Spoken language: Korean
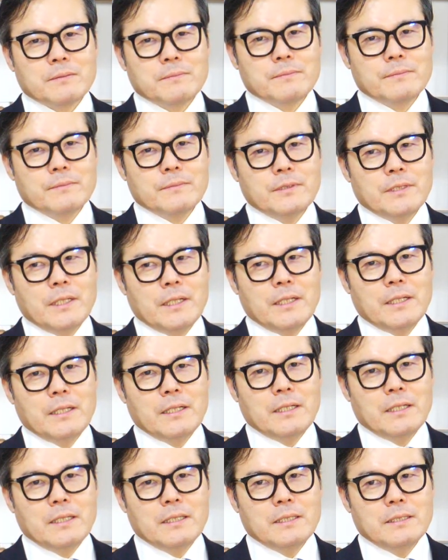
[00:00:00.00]

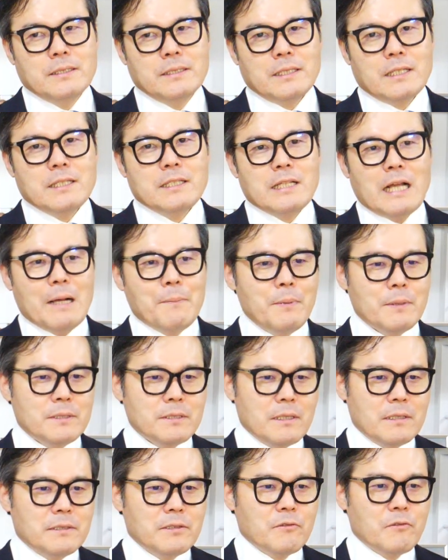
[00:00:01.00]
예. 특히 이제
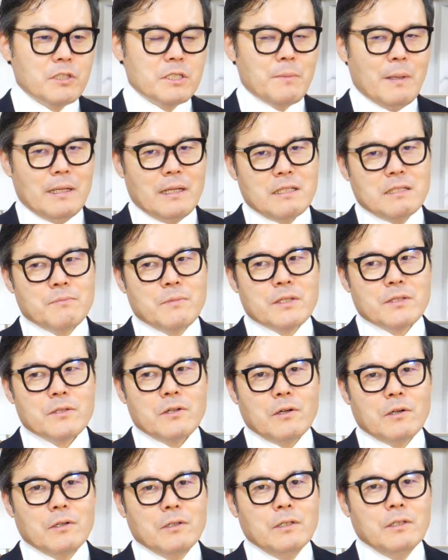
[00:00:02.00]
아파트 같은 것이
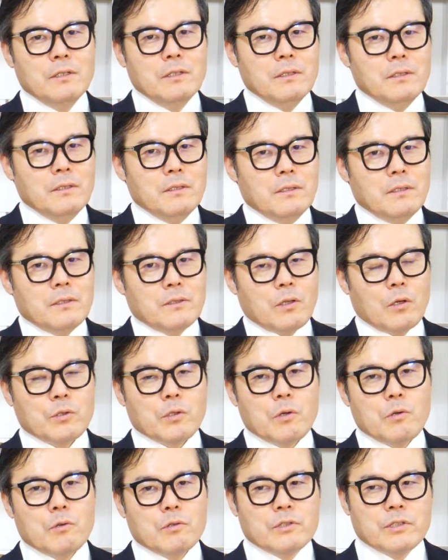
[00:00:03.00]
많아지면서
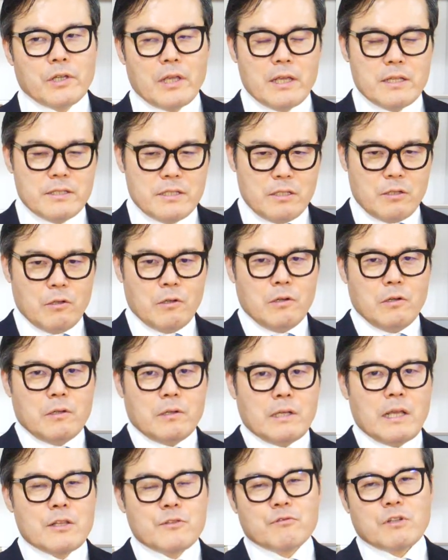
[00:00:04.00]
더더욱 그게 이제
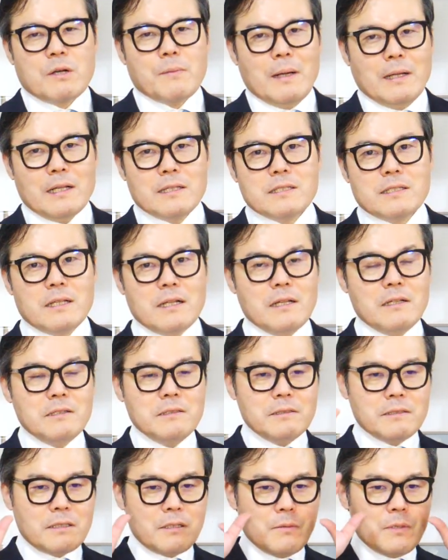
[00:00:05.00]
더 개수가 많아지잖아요.
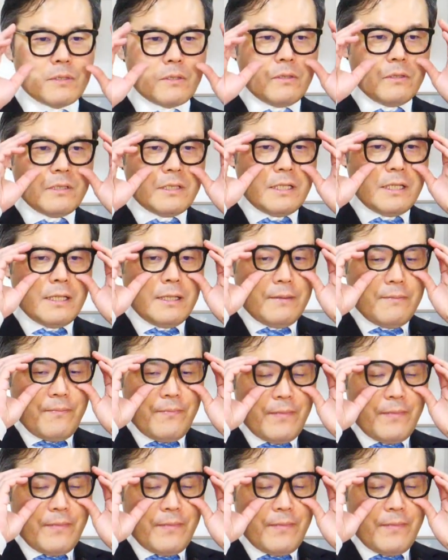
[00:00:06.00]
그러면서 이제